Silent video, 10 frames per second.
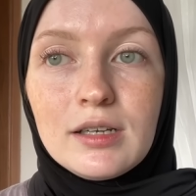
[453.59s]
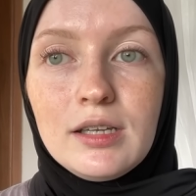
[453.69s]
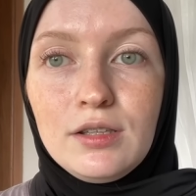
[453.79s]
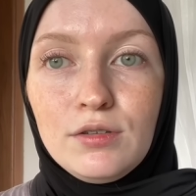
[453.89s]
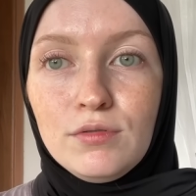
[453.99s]

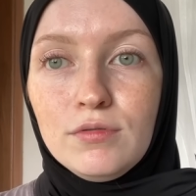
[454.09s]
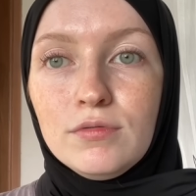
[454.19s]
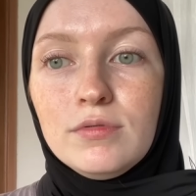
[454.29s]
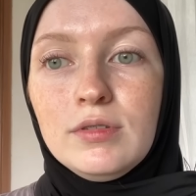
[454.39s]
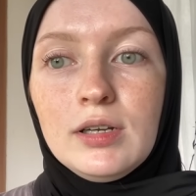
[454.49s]
gitu
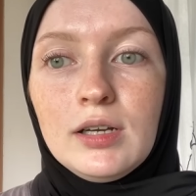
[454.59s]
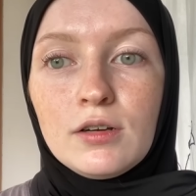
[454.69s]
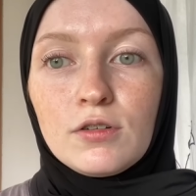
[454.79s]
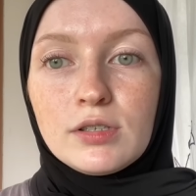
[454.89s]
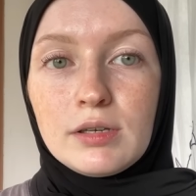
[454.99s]

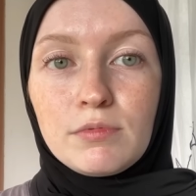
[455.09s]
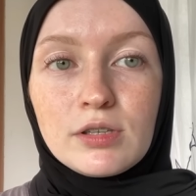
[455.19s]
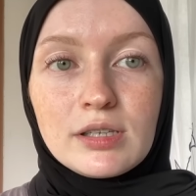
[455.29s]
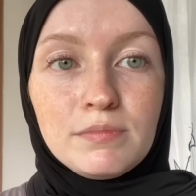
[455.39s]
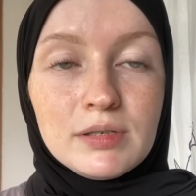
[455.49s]

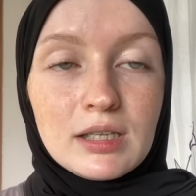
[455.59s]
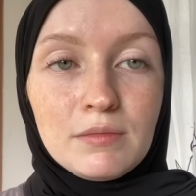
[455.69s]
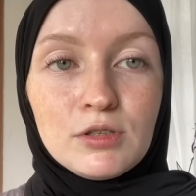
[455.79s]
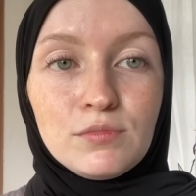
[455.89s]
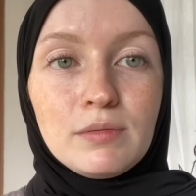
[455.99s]
konsep-konsep
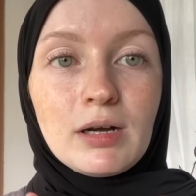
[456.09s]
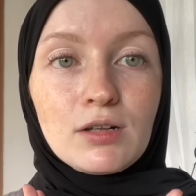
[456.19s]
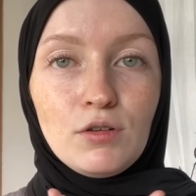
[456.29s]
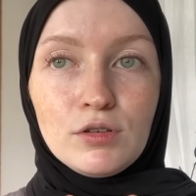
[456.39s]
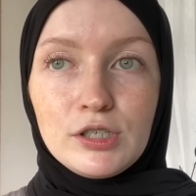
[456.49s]
Islam itu
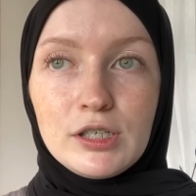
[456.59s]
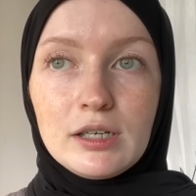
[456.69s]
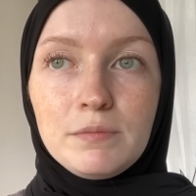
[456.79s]
memang logik